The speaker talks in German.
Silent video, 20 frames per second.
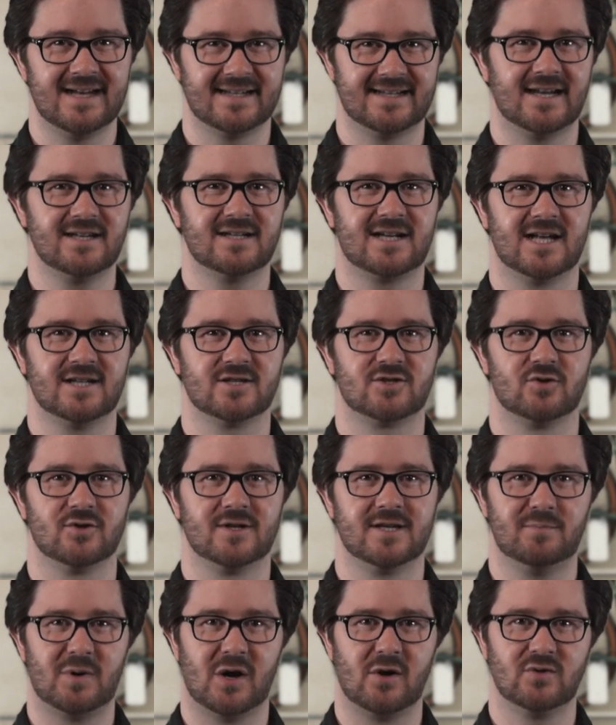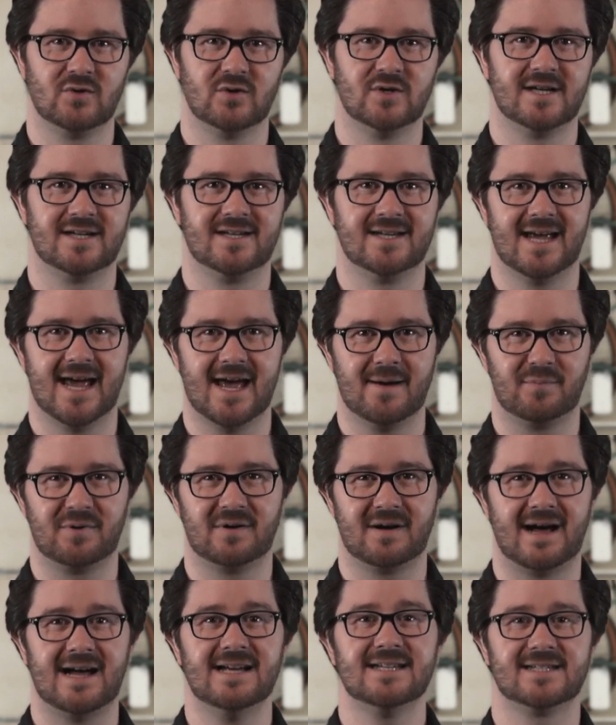Dann kannst du die PowerUnity App
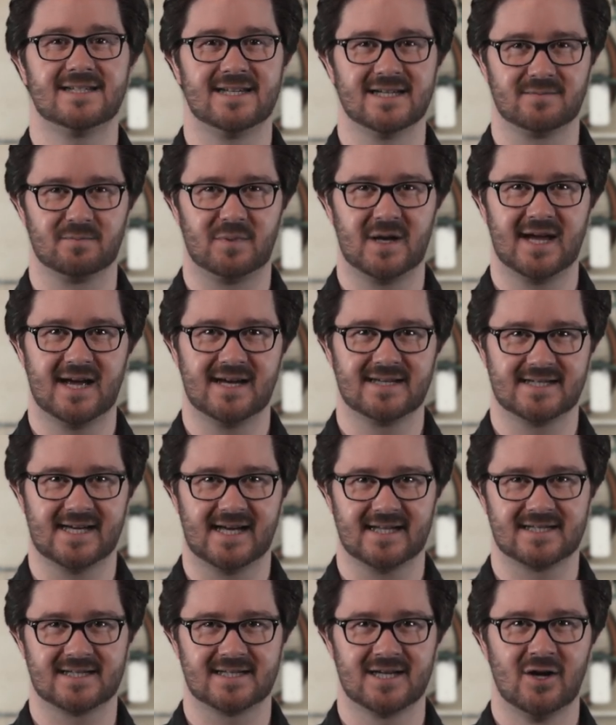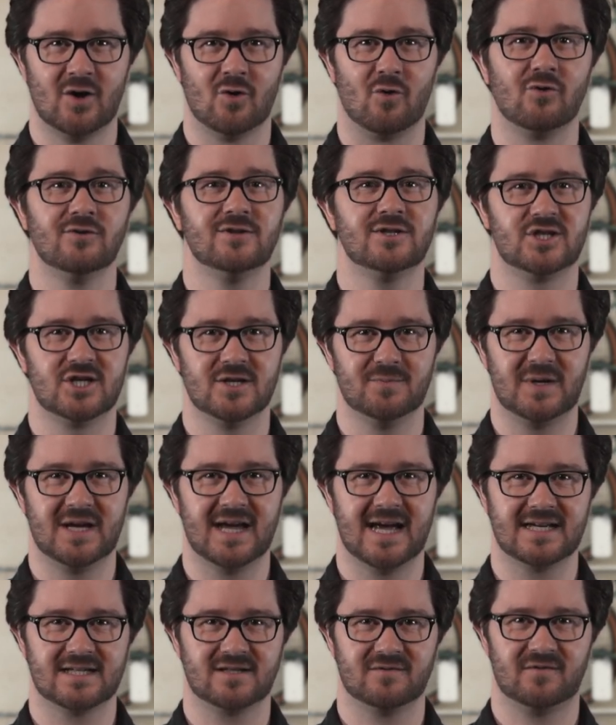als Displayersatz und
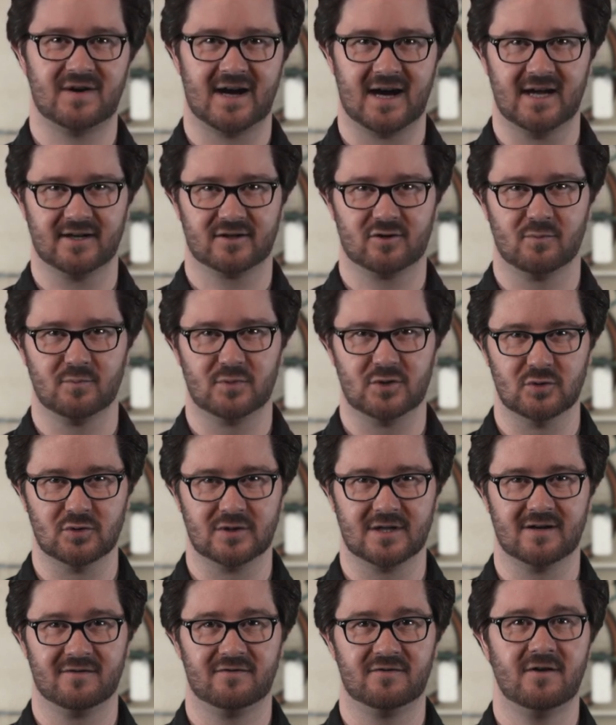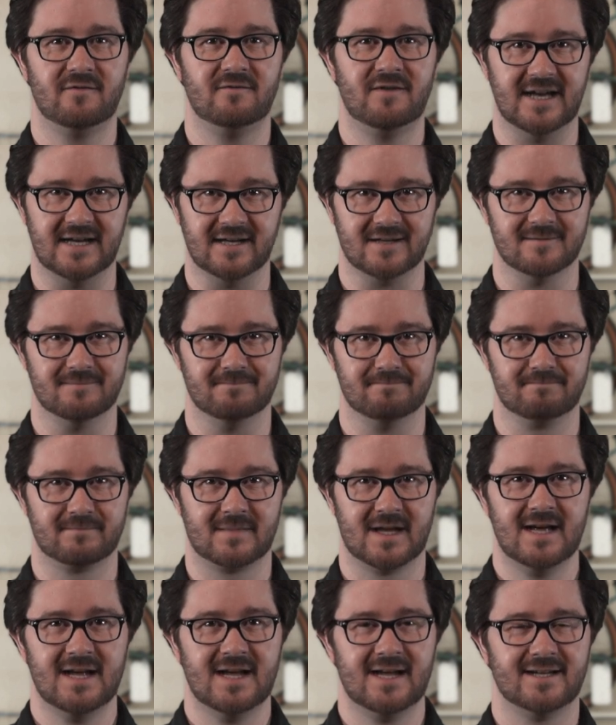GPS-Fahrradcomputer verwenden.
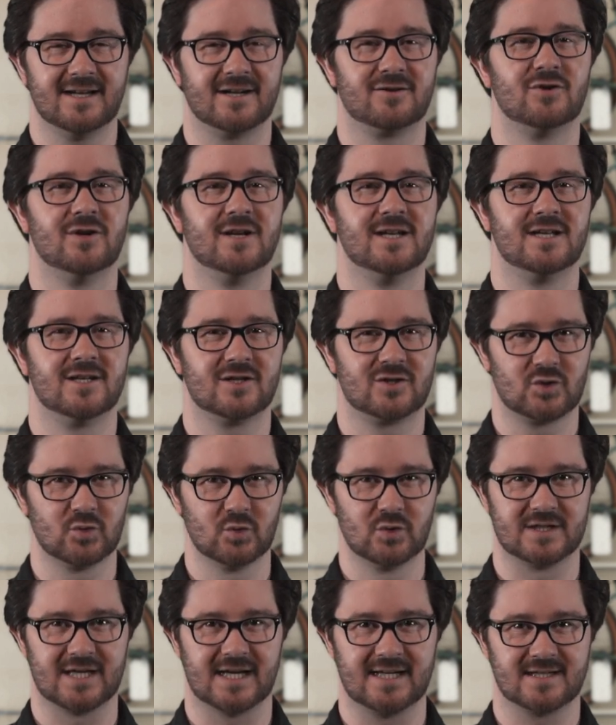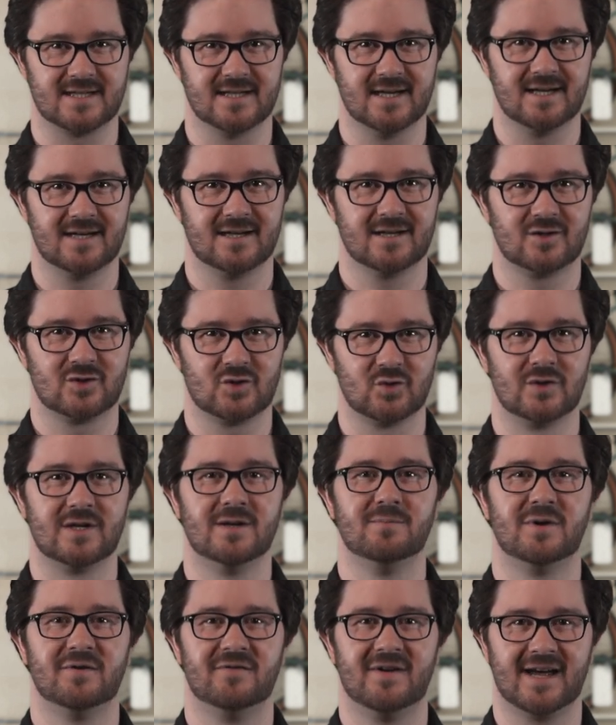Natürlich zusätzlich zu
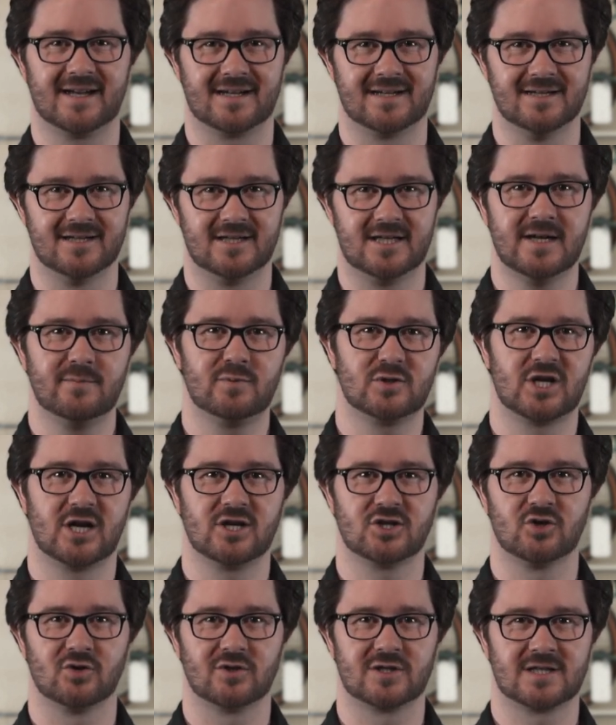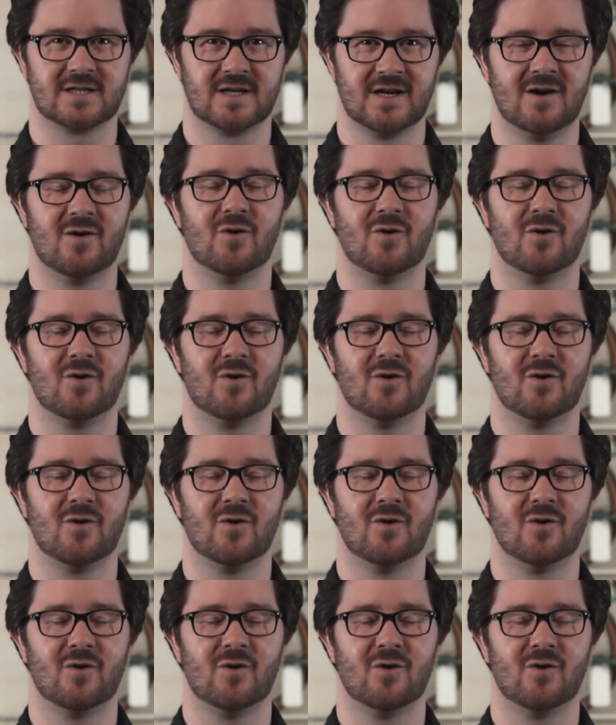den bewährten Diebstahlschutz